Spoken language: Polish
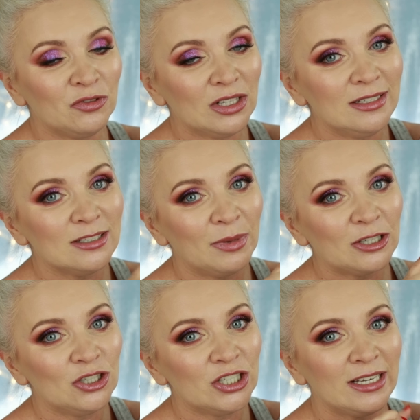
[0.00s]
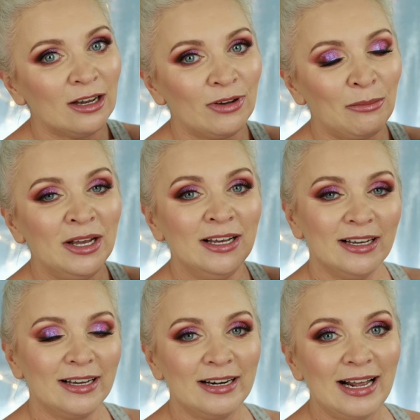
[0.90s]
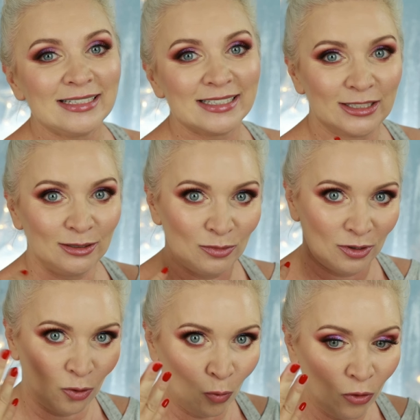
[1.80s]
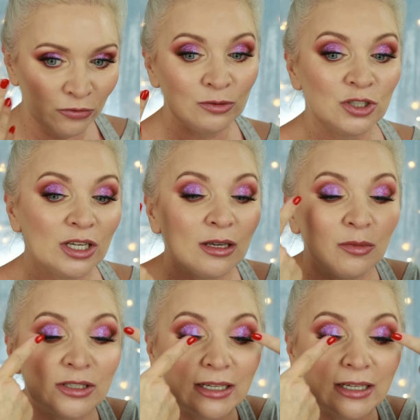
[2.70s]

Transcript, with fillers: I wtedy zobaczycie, jak Wam gra z tym głównym cieniem,